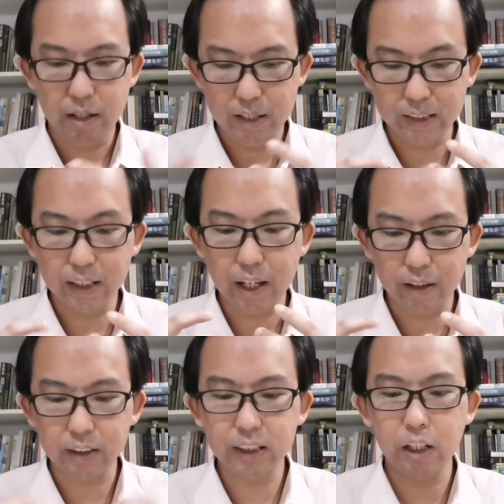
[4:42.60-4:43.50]
以色列
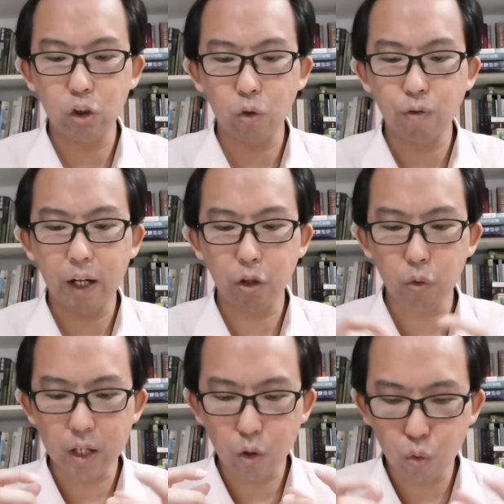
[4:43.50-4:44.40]
人心里愁烦，
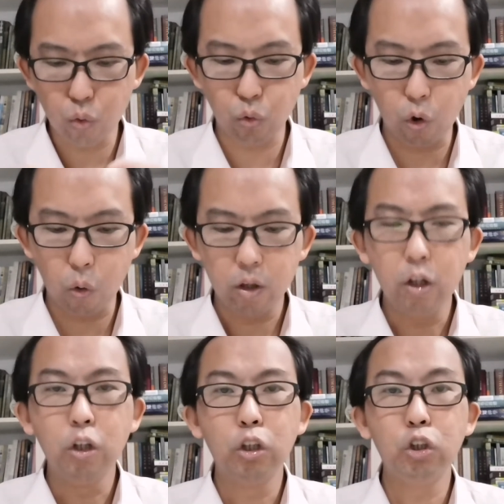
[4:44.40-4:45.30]
又因苦功，
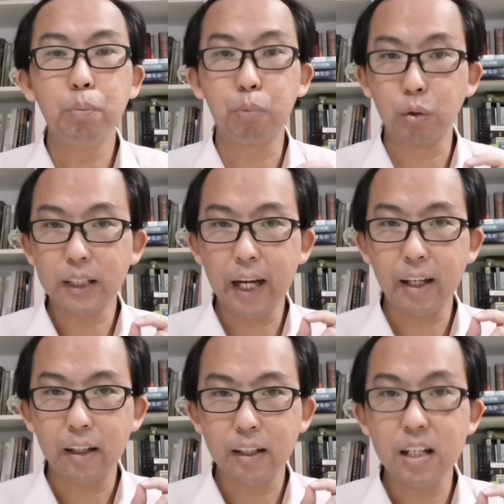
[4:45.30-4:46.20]
就不
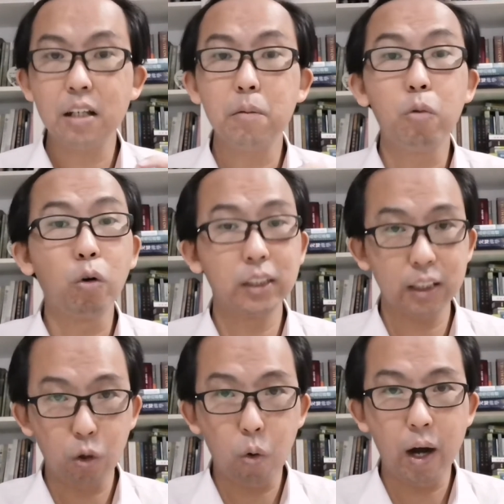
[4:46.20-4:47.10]
再听摩
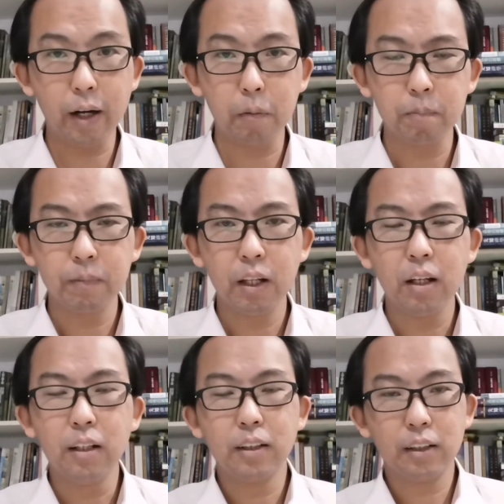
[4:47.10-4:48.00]
西的话了。
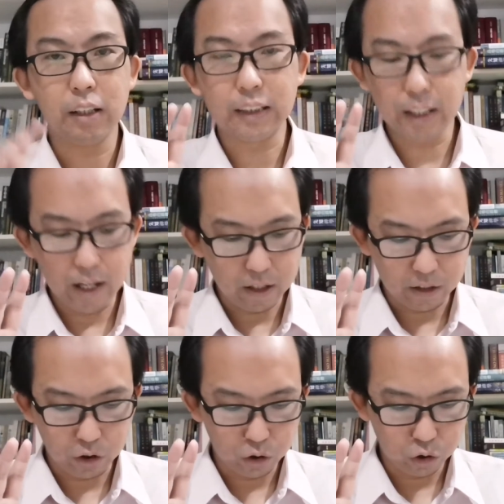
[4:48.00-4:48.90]
以色列
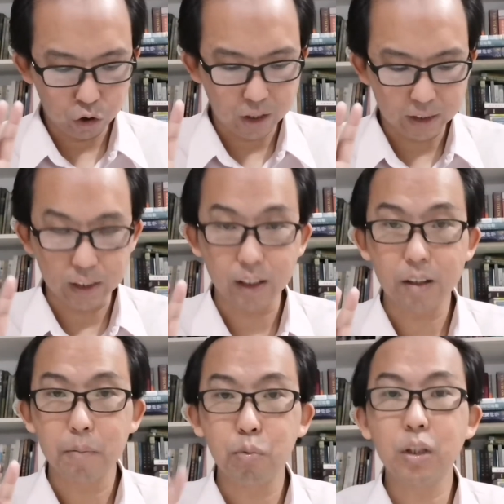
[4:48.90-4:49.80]
人选
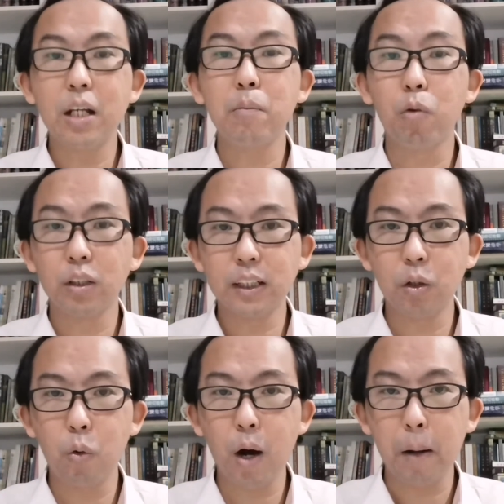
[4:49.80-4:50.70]
择不听摩西
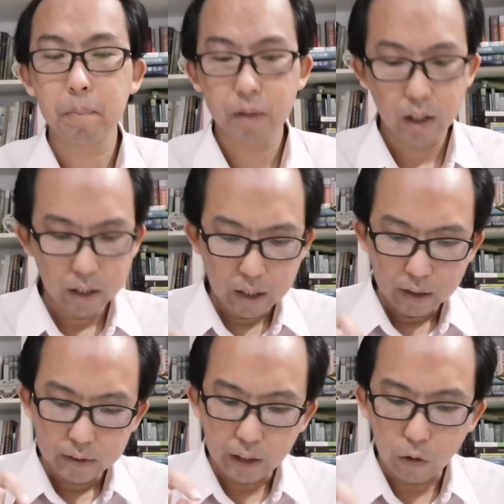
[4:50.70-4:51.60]
的话，
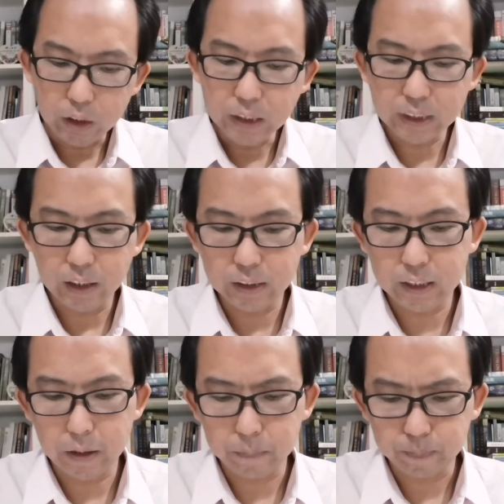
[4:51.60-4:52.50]
然后第十二
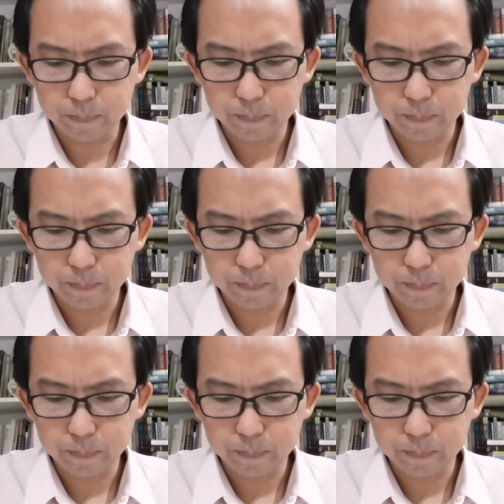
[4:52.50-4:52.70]
节